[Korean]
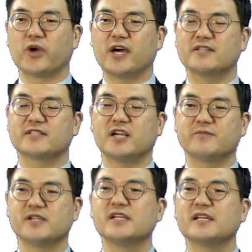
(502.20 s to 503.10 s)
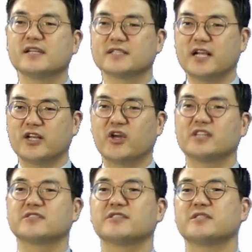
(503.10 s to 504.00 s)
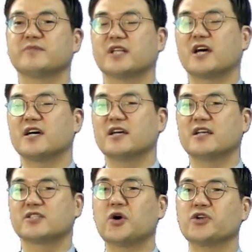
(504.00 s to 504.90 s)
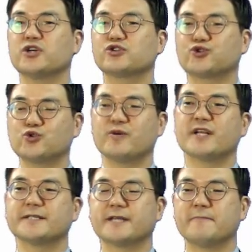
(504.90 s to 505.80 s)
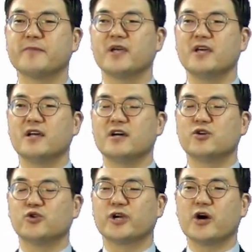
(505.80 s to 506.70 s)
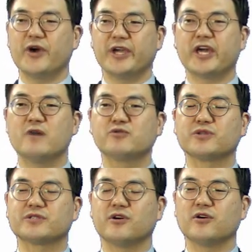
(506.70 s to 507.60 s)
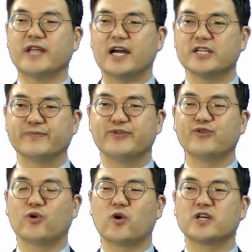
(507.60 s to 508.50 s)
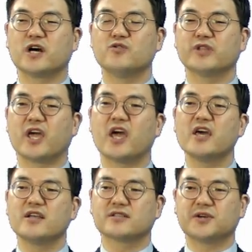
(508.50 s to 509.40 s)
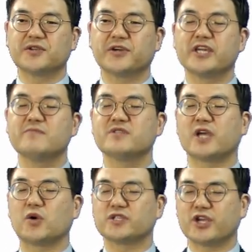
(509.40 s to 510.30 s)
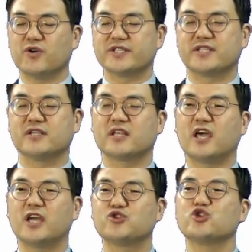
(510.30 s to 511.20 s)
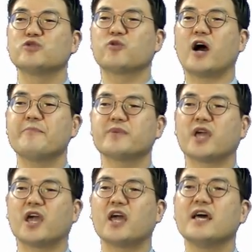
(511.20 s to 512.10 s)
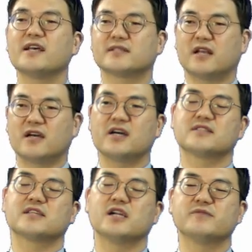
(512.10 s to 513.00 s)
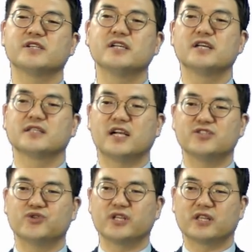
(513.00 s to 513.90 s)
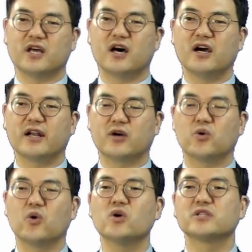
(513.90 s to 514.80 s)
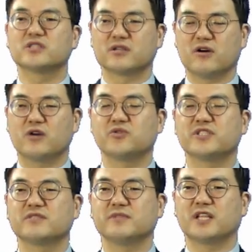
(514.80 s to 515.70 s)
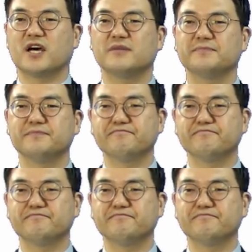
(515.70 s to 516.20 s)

동행하는 삶을 살게 하는 것입니다. 성령 충만한 삶. 우리가 회개함으로써 나를 비우고 그 가운데 성령의 임재로 채웠을 때 주님과 함께 살아가는 삶을 살 수 있다라고 증거하고 있습니다.